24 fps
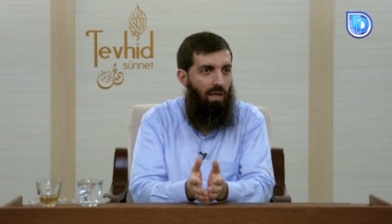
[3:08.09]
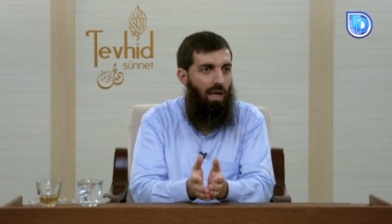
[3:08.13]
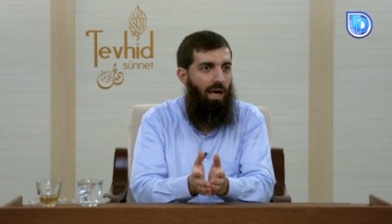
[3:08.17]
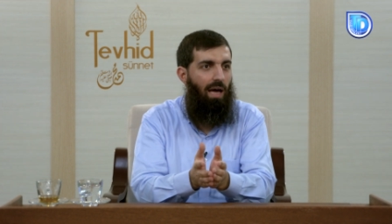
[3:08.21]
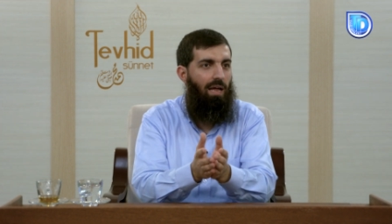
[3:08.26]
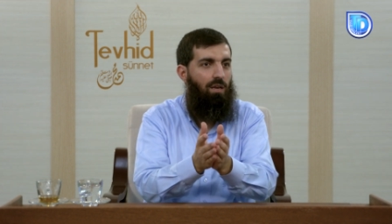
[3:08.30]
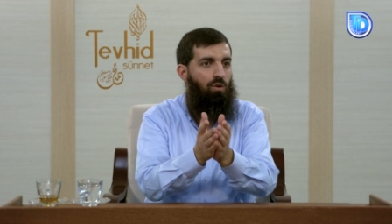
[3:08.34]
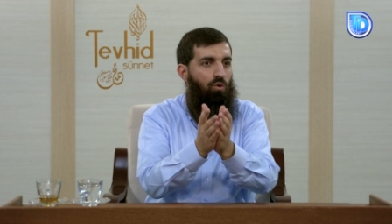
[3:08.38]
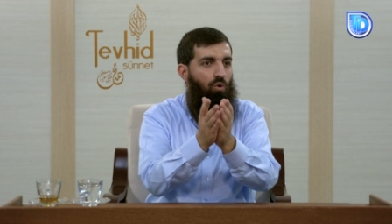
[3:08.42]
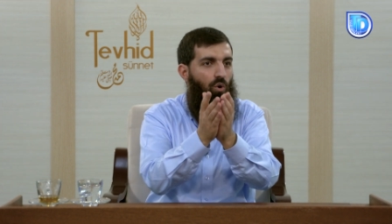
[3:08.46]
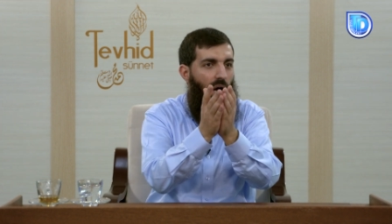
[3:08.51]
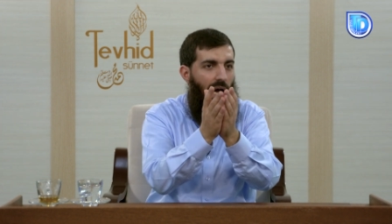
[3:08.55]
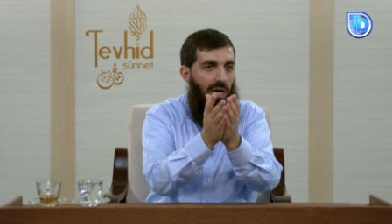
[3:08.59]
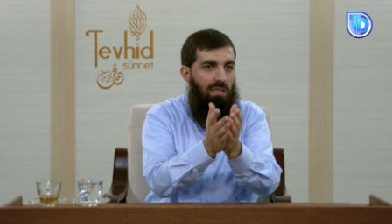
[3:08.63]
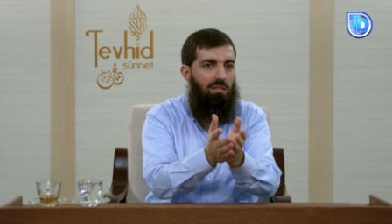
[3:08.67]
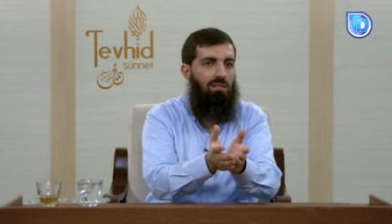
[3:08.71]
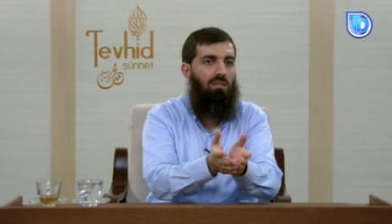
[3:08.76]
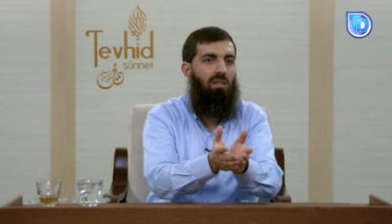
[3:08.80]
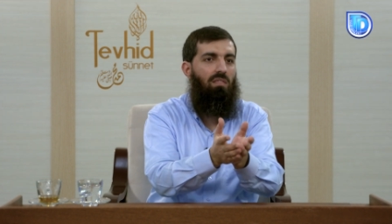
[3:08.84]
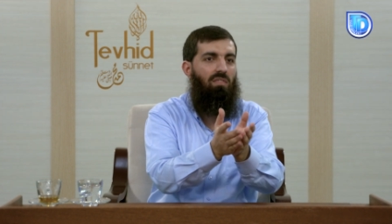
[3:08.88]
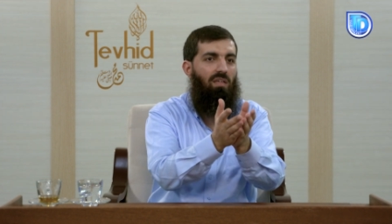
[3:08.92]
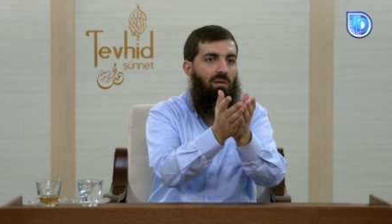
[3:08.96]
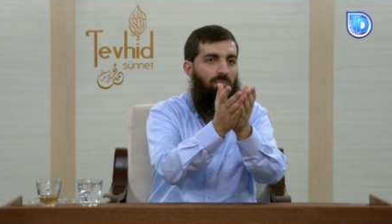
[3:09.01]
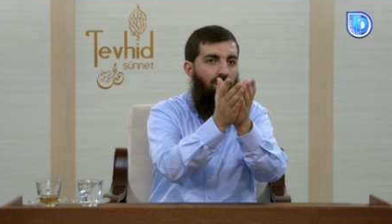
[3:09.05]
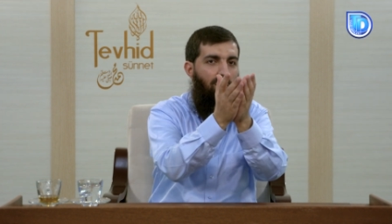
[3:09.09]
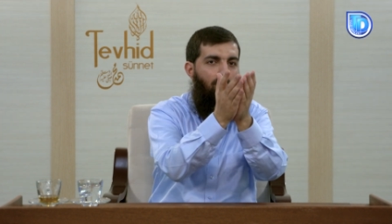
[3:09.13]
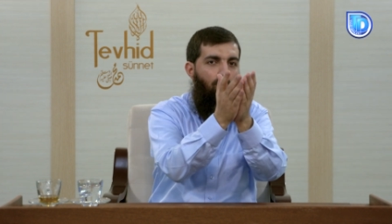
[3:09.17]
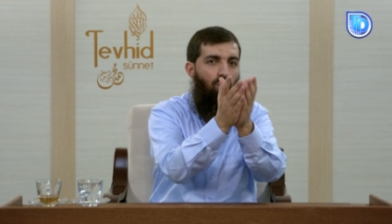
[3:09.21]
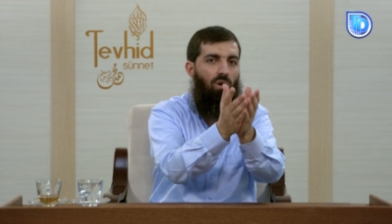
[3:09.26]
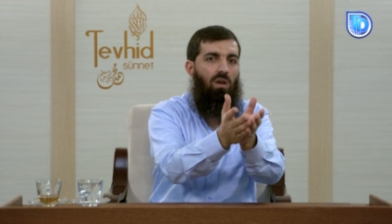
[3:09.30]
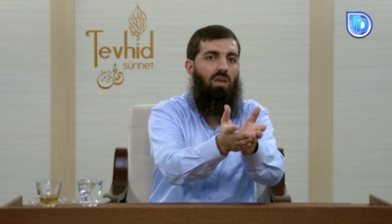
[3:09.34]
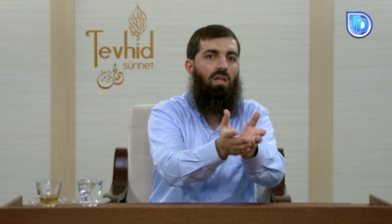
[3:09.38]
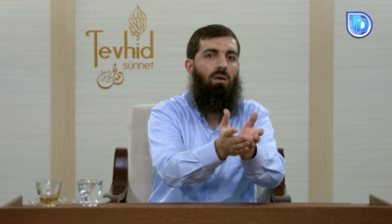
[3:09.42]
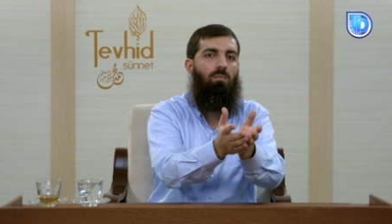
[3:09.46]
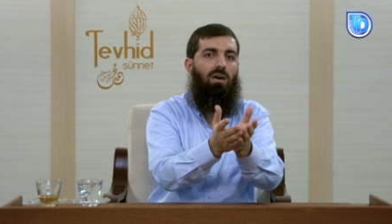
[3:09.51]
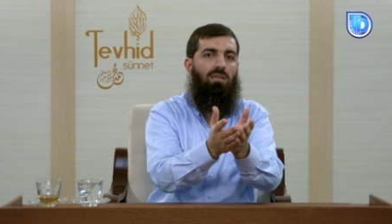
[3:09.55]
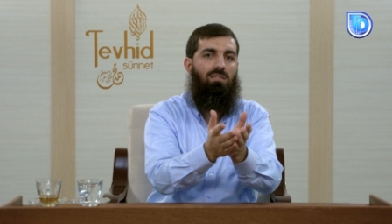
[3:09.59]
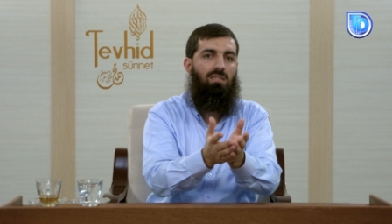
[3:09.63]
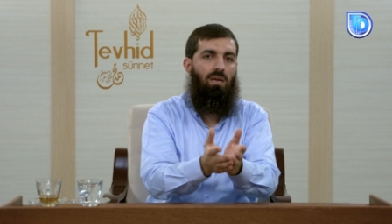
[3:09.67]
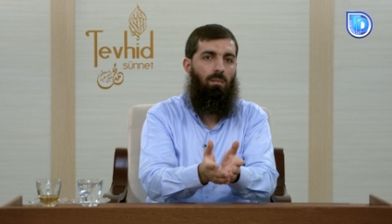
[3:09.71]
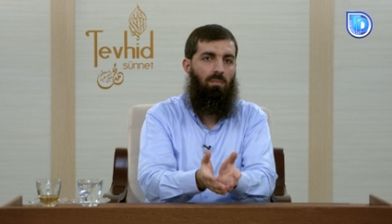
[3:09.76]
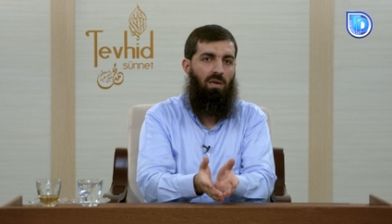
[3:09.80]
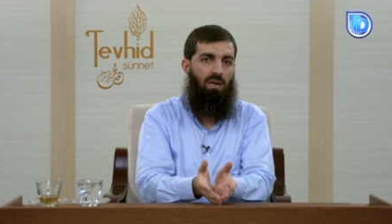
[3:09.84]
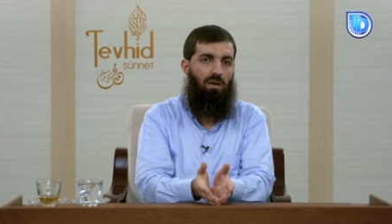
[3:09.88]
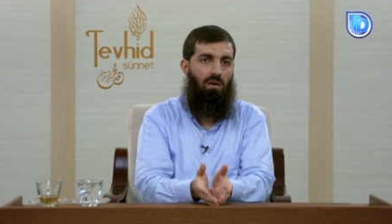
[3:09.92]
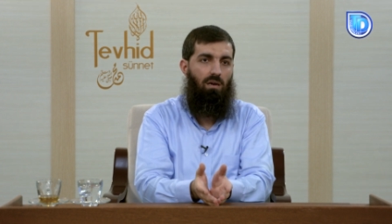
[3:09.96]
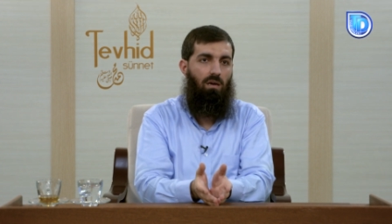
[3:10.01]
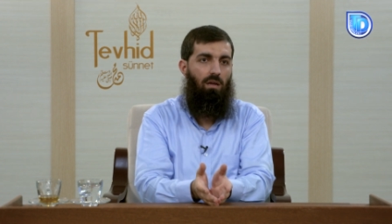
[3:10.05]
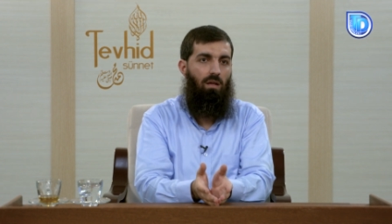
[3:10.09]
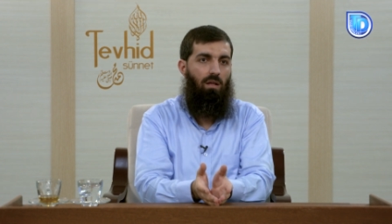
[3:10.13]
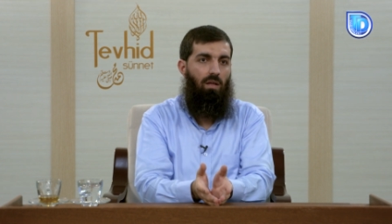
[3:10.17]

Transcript: en yuhaddise bi kulli ma semi'a.